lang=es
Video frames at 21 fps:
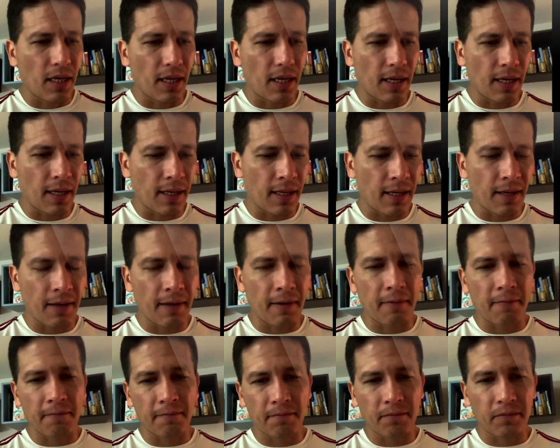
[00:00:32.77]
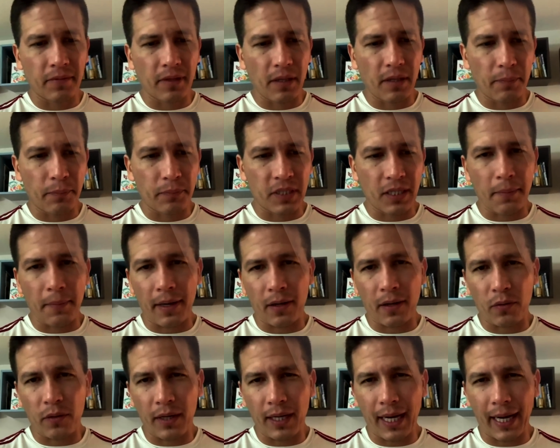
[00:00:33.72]
Eh, sin
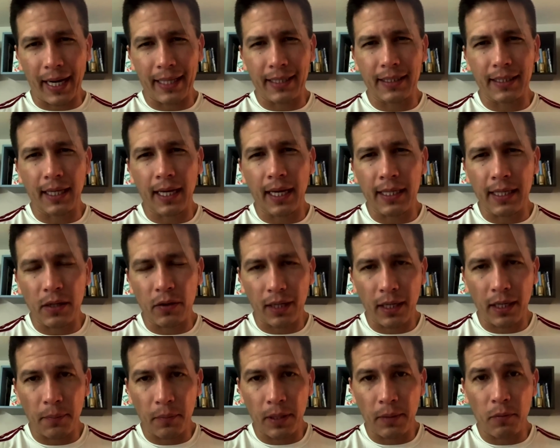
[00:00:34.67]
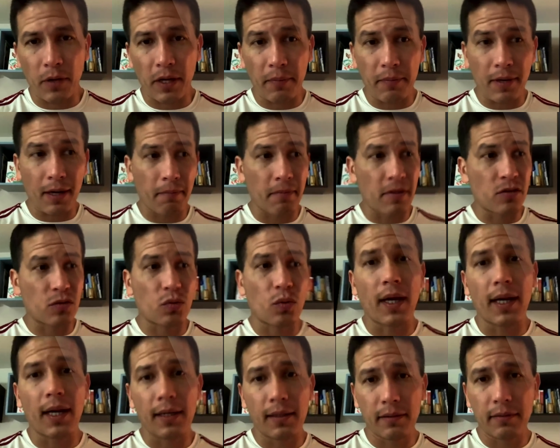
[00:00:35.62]
embargo, la cantidad de dinero que le podemos enviar
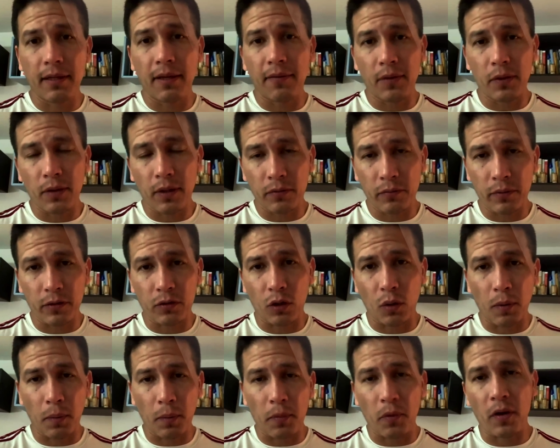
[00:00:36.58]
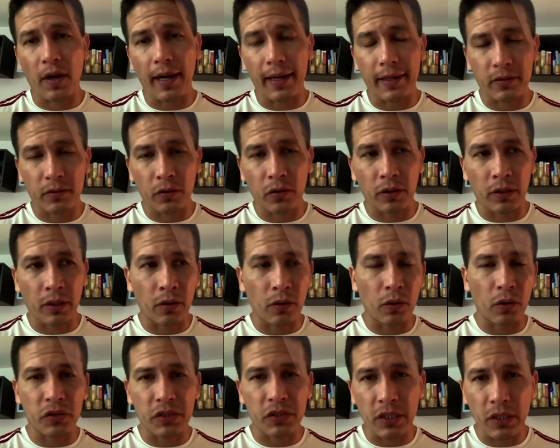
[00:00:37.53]
mensual debido a nuestros propios gastos, yo tengo
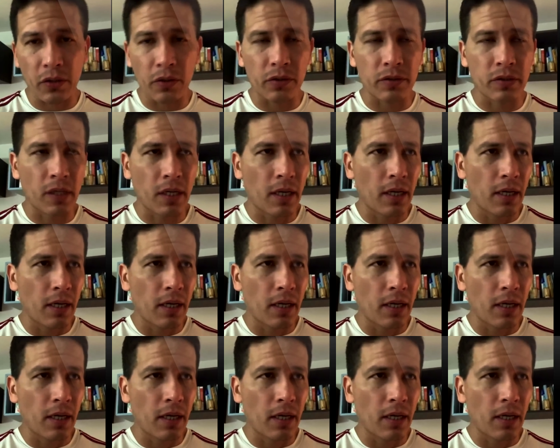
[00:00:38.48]
dos hijos,